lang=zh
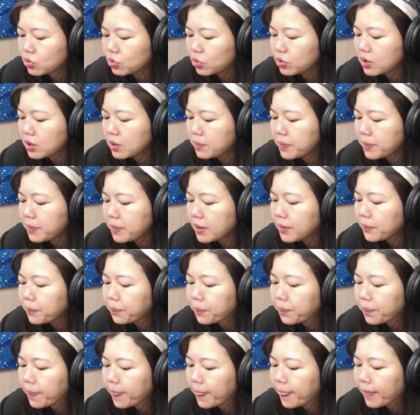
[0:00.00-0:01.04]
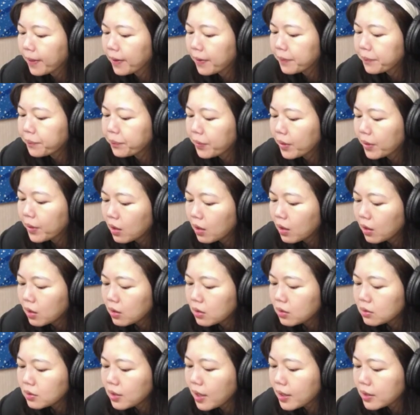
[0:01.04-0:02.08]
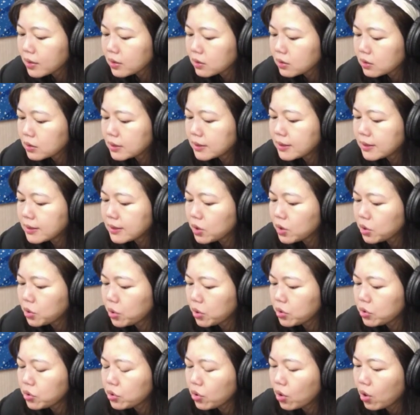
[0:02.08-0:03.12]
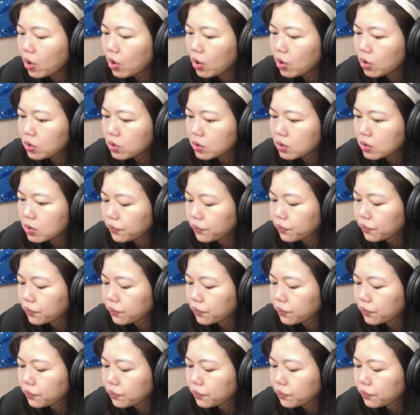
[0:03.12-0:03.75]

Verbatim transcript: GDP，那现在全球